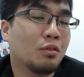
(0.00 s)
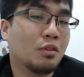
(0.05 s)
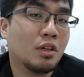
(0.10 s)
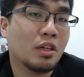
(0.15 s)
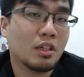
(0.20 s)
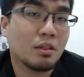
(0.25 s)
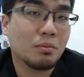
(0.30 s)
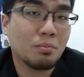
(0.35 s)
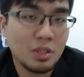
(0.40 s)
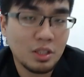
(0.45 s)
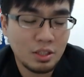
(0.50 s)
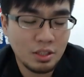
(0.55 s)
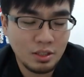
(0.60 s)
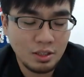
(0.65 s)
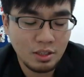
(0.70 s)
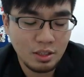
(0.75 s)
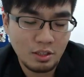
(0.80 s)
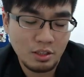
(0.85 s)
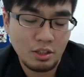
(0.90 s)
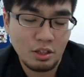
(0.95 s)
因为毕竟
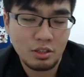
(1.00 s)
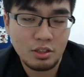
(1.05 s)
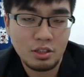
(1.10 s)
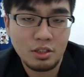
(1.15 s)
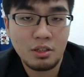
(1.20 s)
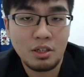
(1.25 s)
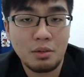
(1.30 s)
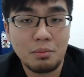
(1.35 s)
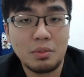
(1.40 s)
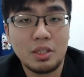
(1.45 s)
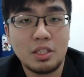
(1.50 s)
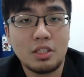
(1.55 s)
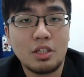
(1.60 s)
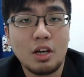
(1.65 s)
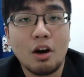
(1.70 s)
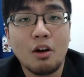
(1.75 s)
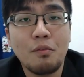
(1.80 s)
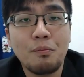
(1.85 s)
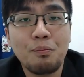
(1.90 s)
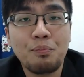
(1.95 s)
这只角色是冷门
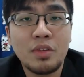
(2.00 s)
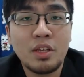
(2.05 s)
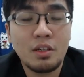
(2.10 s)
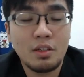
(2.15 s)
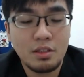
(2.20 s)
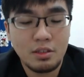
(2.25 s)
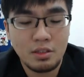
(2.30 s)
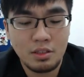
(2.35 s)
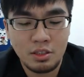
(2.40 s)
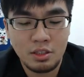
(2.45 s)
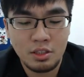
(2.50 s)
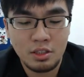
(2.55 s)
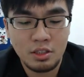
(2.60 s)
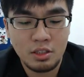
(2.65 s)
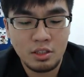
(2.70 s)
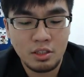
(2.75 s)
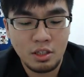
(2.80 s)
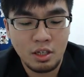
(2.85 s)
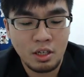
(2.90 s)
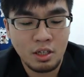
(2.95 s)
角，只
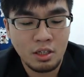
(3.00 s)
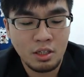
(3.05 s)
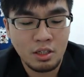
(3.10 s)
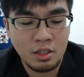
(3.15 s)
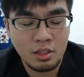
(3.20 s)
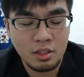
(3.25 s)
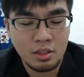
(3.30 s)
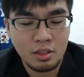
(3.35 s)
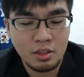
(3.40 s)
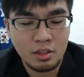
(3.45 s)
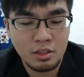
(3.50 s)
是呃。